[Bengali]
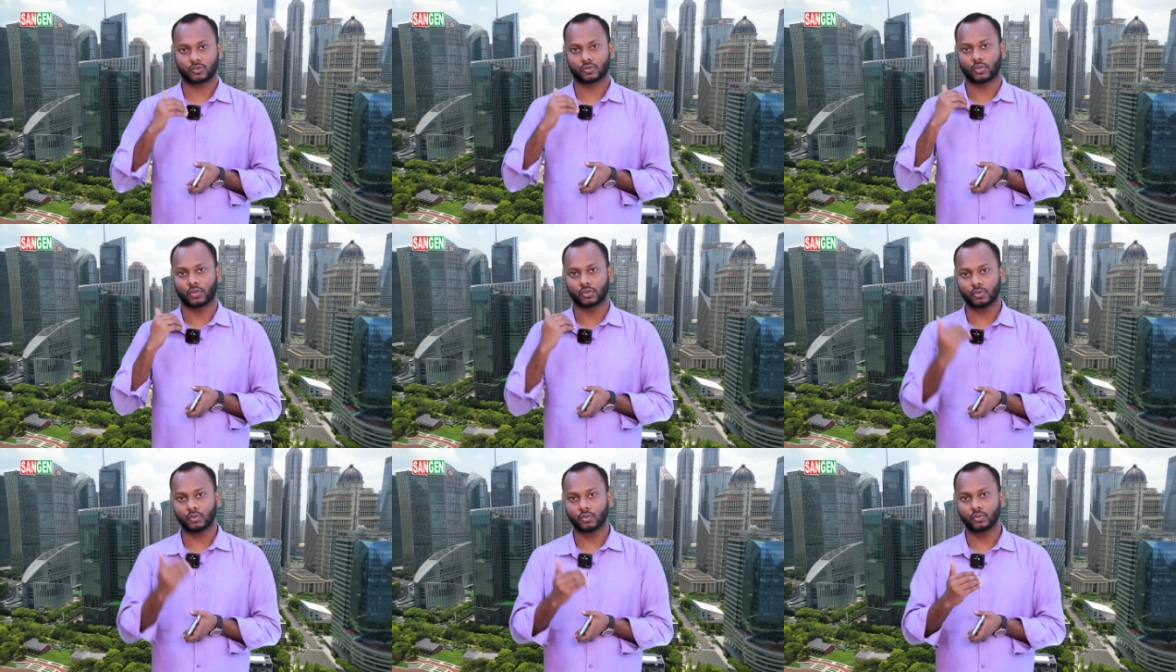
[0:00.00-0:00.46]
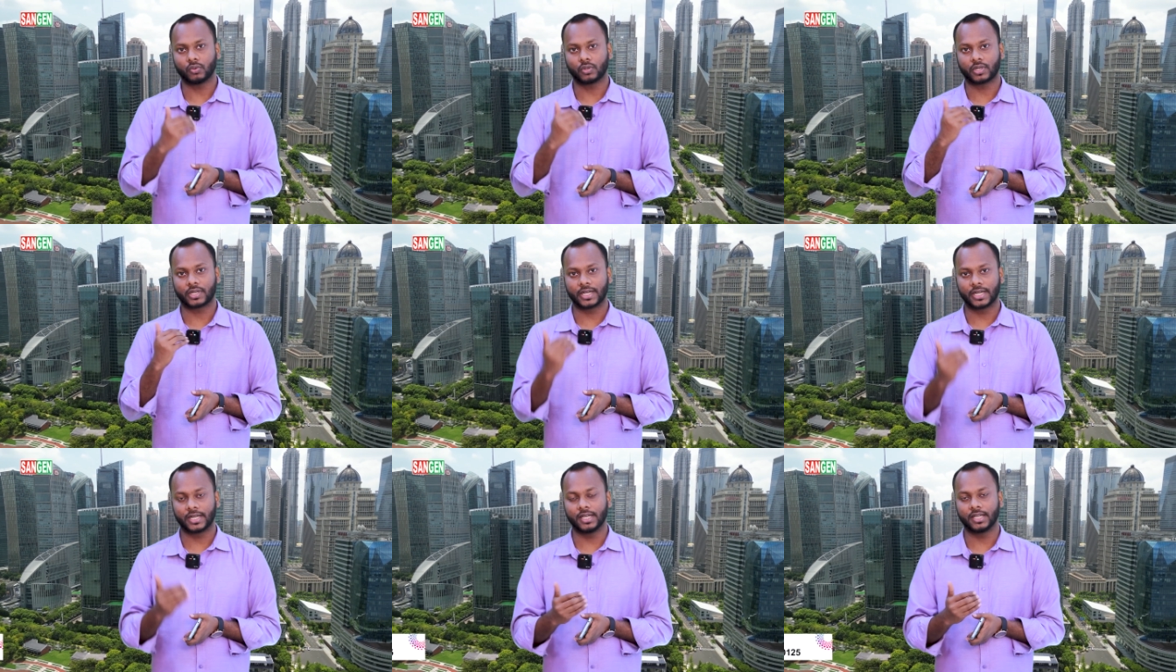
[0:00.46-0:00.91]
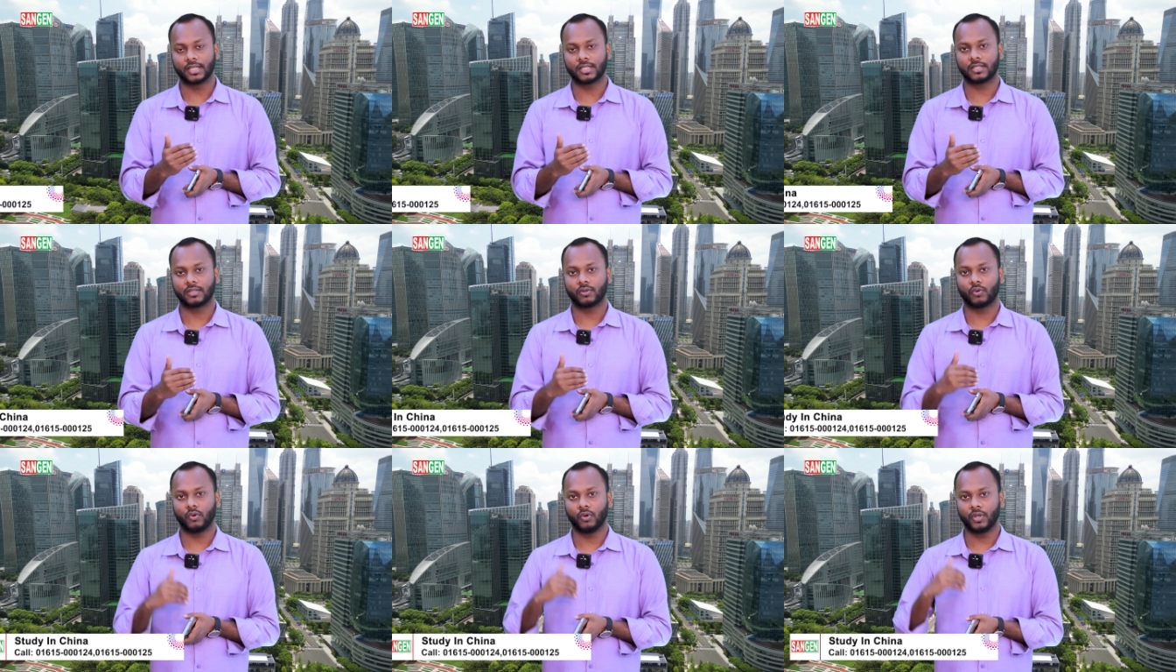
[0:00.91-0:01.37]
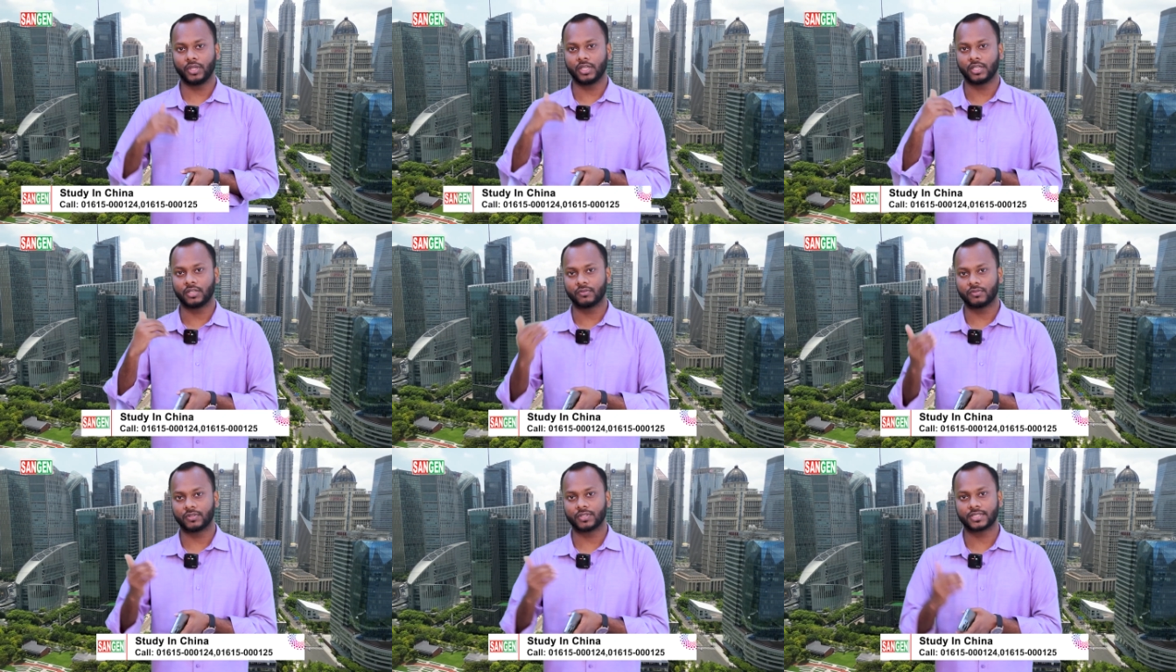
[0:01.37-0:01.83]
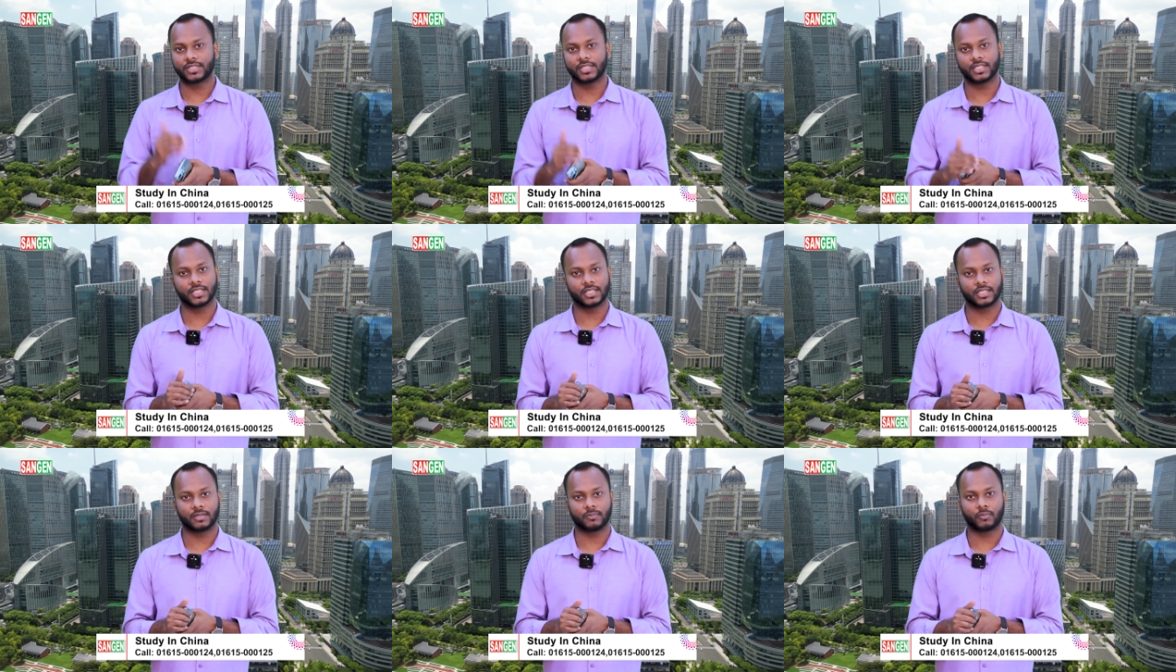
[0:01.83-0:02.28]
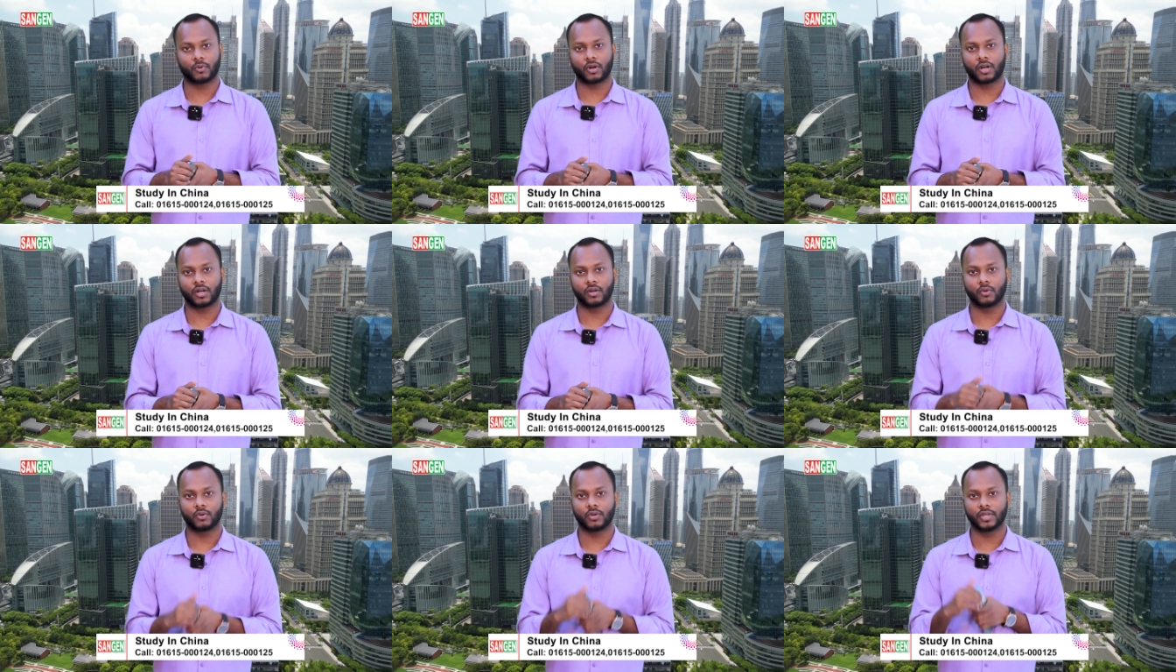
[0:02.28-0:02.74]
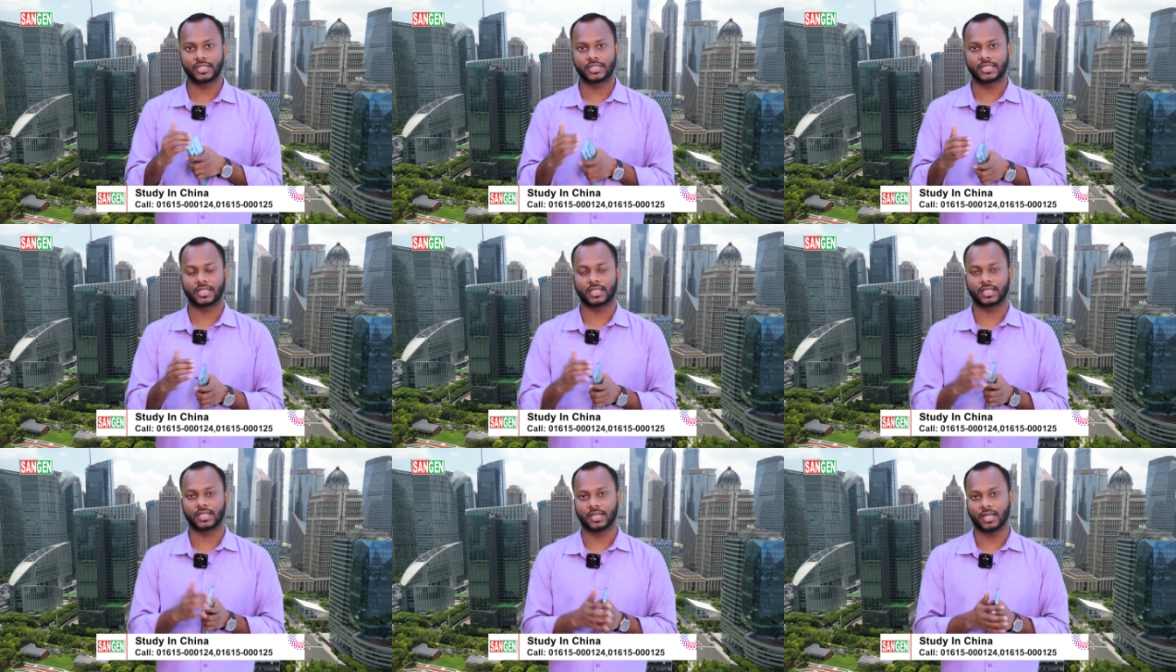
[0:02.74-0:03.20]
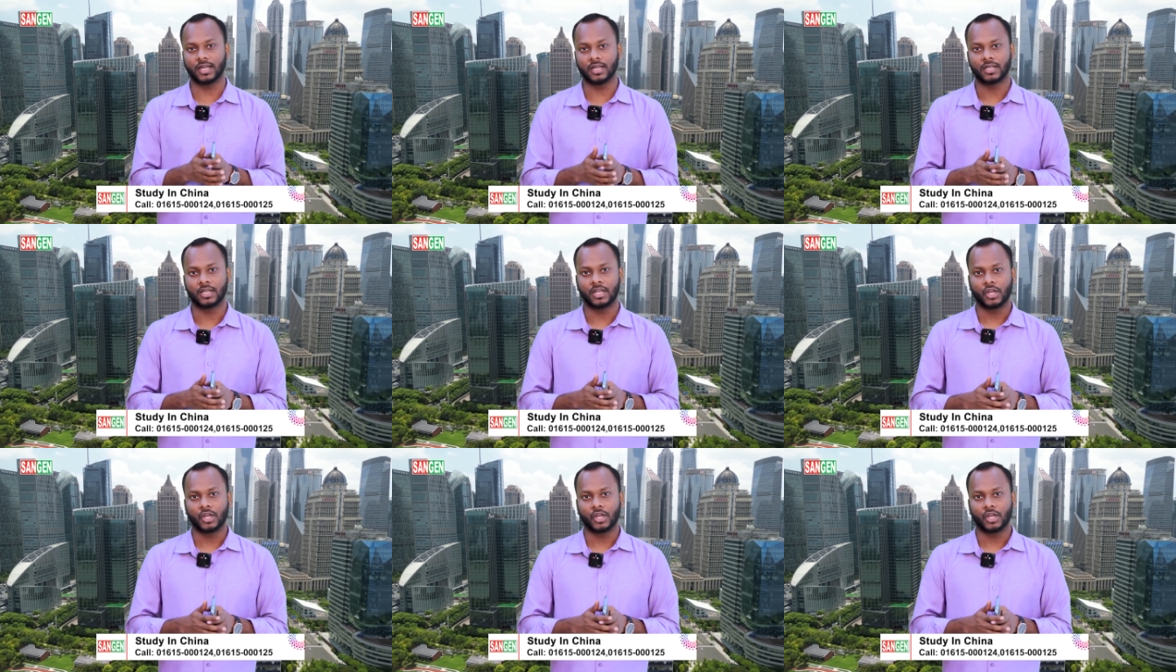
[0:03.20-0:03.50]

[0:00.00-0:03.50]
ততটুকু ক্রেডিট ওই ইউনিভার্সিটিতে পড়ানো হয়েছে কি না